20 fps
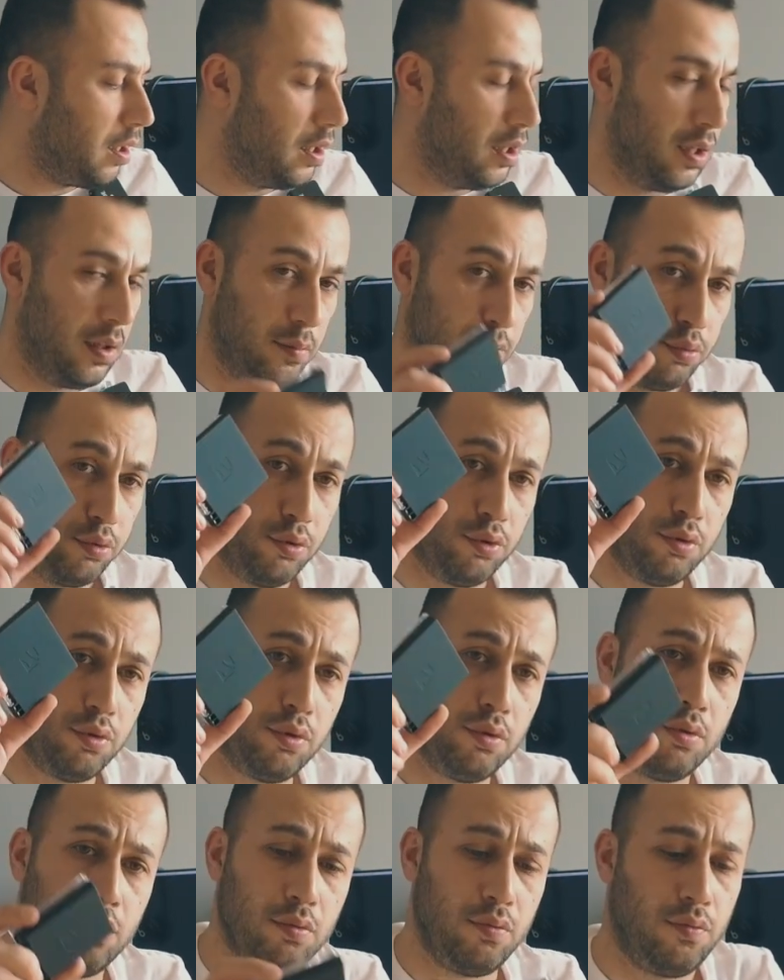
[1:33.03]
E,
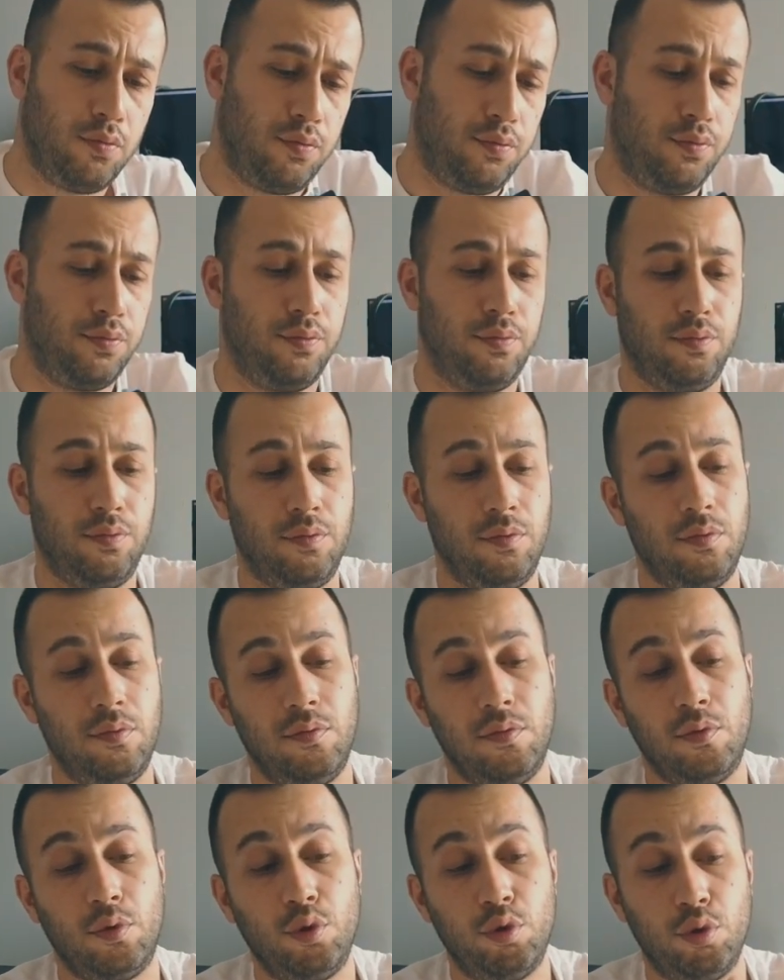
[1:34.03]
bu
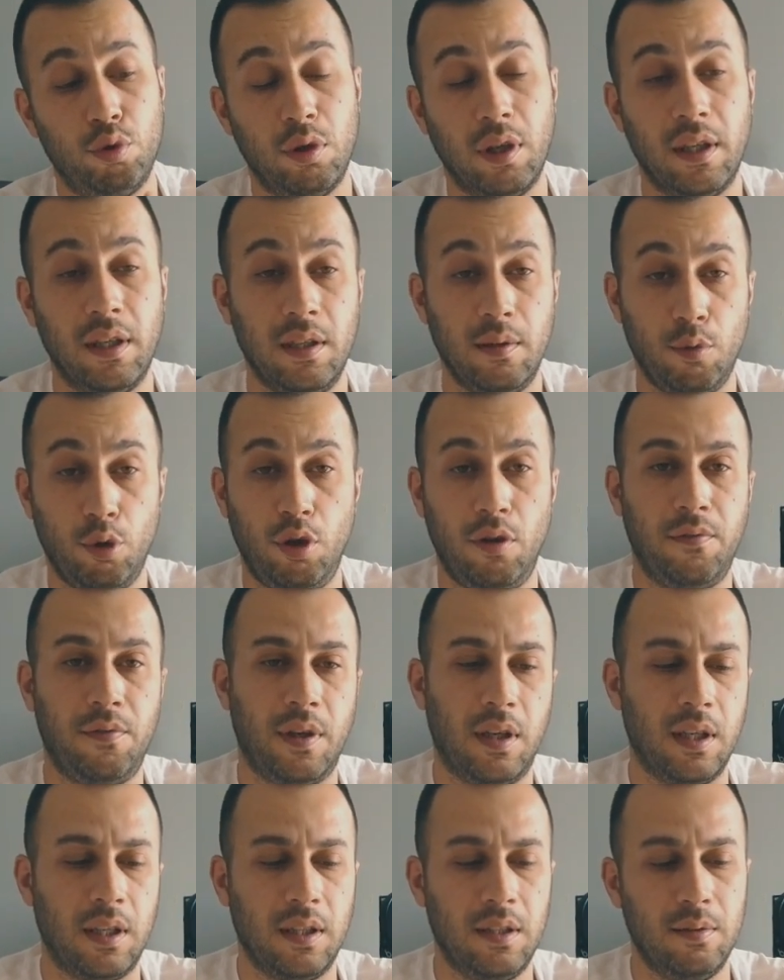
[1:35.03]
kutuda böyle
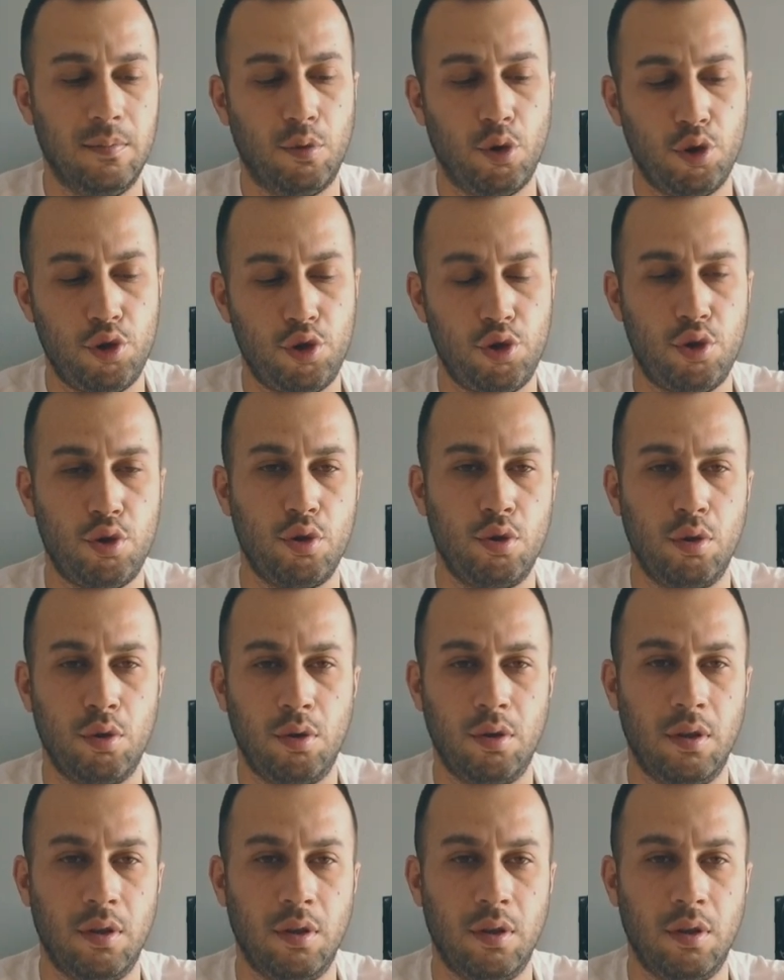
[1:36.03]
farklı boş